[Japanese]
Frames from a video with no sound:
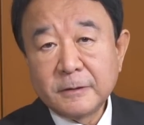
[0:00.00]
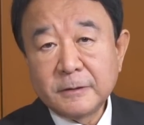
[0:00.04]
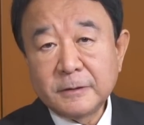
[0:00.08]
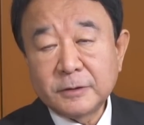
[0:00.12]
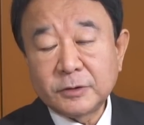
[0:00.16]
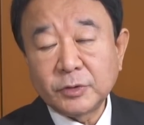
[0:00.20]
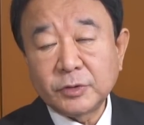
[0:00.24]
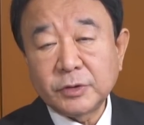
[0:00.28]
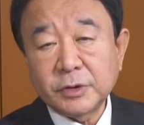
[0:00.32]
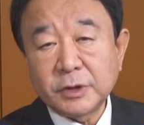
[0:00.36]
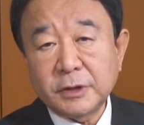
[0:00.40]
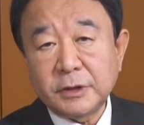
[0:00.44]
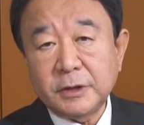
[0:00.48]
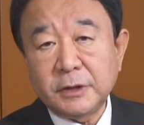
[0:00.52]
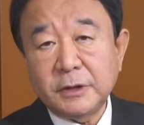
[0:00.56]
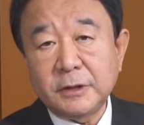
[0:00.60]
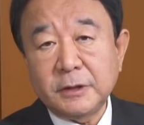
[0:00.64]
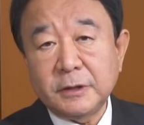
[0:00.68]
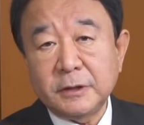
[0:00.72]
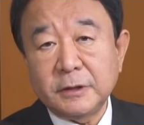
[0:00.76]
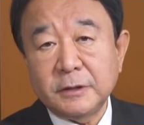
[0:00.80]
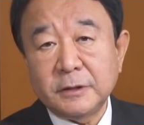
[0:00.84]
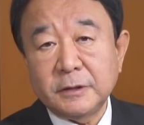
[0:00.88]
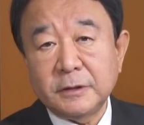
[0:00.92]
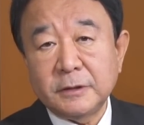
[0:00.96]
意図的
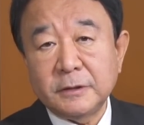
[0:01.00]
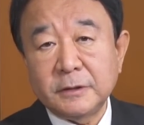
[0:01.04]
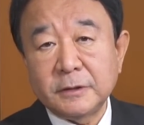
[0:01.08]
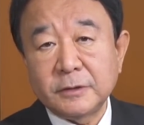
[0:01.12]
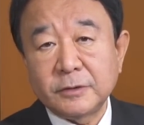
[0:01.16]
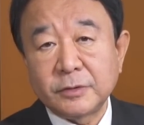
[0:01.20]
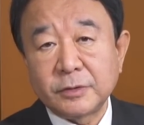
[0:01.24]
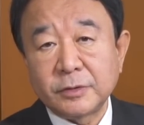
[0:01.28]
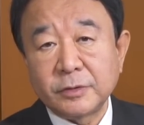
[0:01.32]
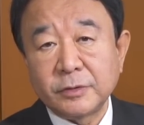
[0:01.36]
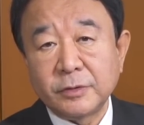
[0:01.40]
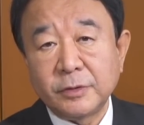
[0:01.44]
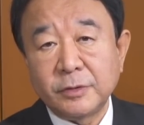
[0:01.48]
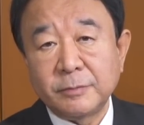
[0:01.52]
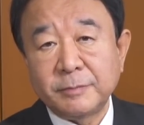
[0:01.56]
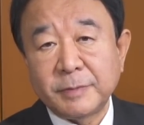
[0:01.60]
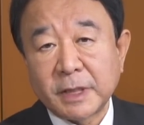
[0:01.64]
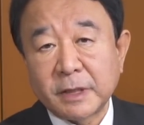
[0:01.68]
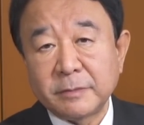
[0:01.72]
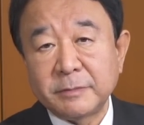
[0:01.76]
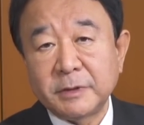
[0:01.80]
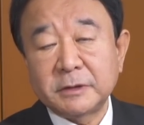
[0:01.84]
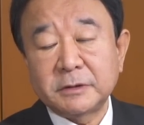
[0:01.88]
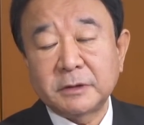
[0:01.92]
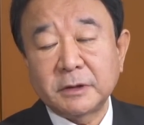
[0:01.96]
にこれを
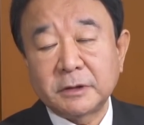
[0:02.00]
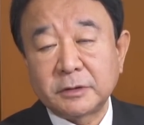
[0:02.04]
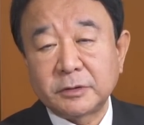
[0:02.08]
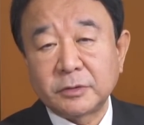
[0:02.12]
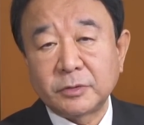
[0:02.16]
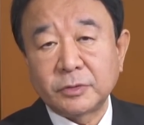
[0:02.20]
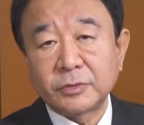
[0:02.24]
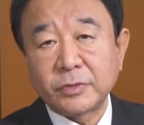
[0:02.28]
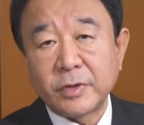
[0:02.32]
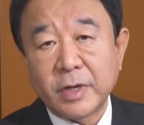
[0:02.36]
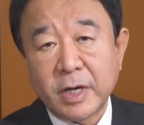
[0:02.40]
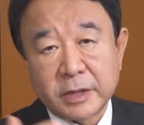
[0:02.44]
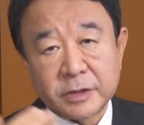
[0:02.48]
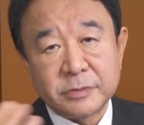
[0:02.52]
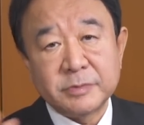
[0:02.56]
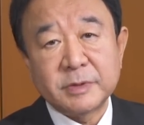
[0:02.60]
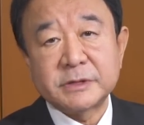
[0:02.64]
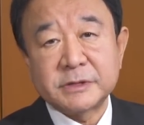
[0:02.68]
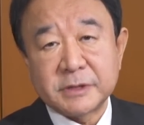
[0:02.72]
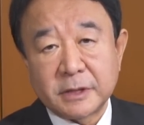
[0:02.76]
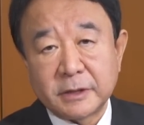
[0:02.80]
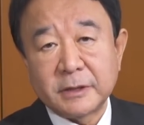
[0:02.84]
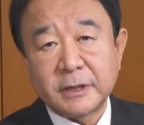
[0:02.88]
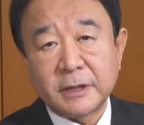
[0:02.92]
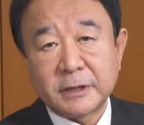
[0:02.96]
ばらまいたってことはあり
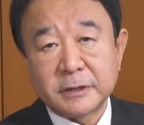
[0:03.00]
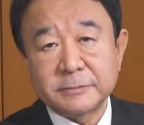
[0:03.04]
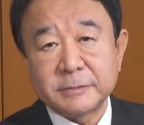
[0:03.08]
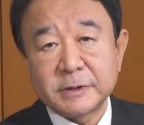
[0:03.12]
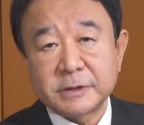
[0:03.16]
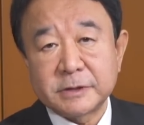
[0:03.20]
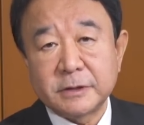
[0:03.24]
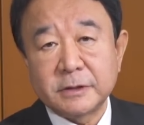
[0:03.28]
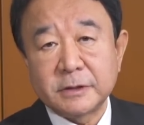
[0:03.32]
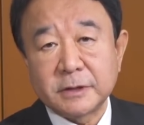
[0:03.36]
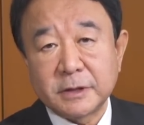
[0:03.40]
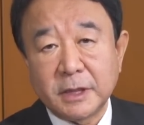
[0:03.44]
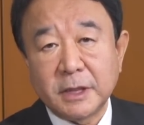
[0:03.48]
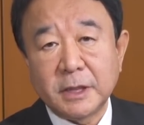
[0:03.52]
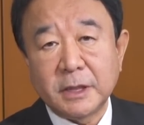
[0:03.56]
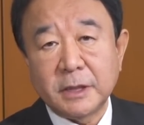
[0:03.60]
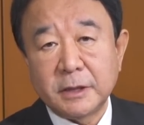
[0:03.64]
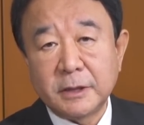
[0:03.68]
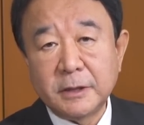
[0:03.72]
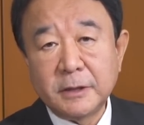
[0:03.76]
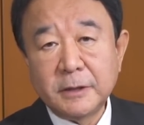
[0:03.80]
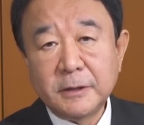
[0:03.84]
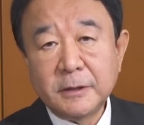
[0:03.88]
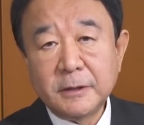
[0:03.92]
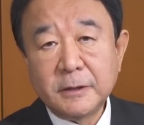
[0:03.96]
ませんありません
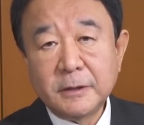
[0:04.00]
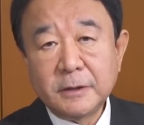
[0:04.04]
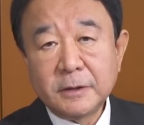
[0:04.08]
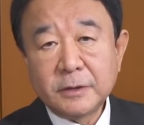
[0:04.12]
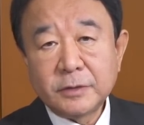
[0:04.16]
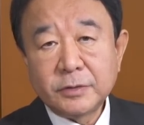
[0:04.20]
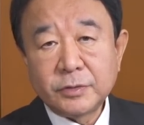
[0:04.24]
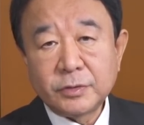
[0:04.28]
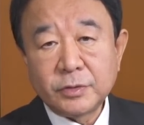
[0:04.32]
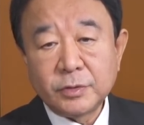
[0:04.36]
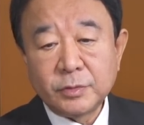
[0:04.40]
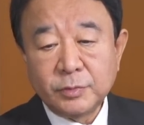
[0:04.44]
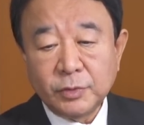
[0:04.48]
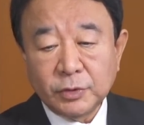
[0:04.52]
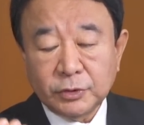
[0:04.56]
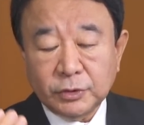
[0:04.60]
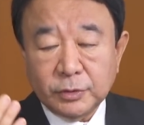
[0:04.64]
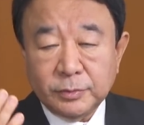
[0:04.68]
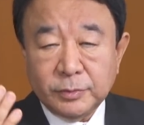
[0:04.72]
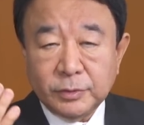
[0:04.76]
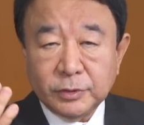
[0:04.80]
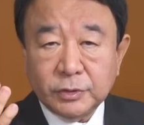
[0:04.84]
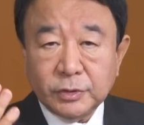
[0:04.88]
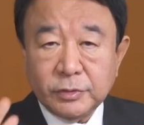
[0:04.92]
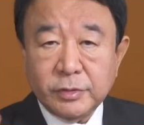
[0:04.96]
がこのも
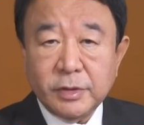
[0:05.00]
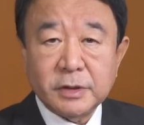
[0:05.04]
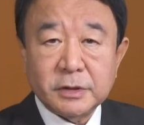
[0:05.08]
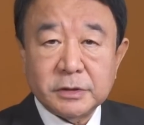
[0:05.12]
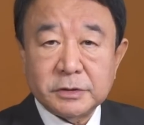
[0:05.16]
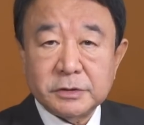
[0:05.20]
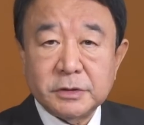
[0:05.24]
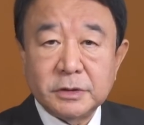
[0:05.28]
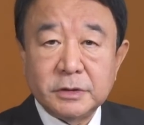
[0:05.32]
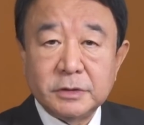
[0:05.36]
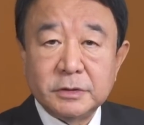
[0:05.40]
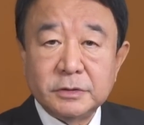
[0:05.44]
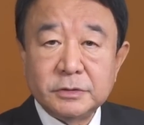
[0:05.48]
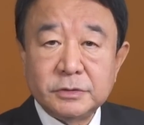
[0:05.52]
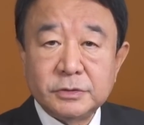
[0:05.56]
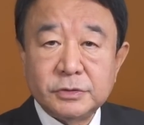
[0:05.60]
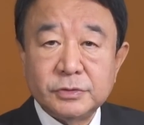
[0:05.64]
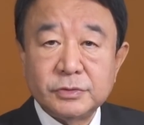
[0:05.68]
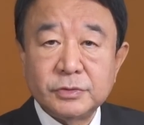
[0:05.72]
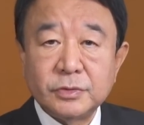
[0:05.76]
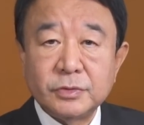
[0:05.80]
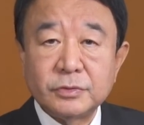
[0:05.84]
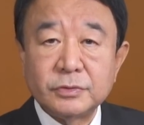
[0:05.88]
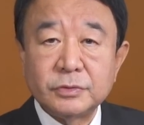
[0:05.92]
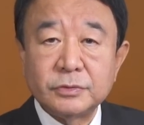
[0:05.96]
ともとは
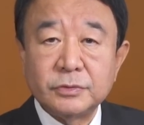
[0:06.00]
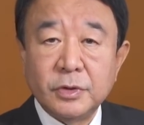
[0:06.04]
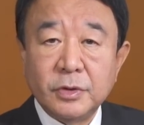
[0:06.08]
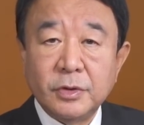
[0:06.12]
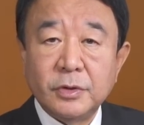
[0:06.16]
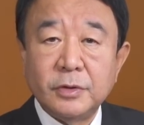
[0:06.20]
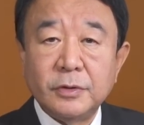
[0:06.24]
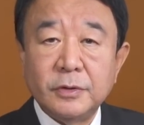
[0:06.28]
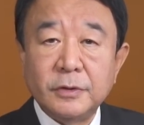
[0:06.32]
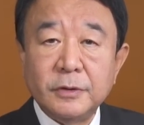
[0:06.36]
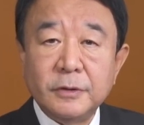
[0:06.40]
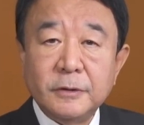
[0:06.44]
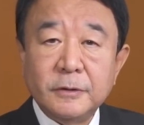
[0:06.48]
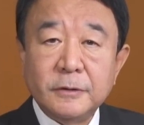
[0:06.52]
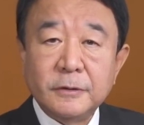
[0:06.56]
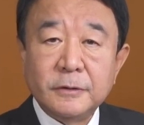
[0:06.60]
中国の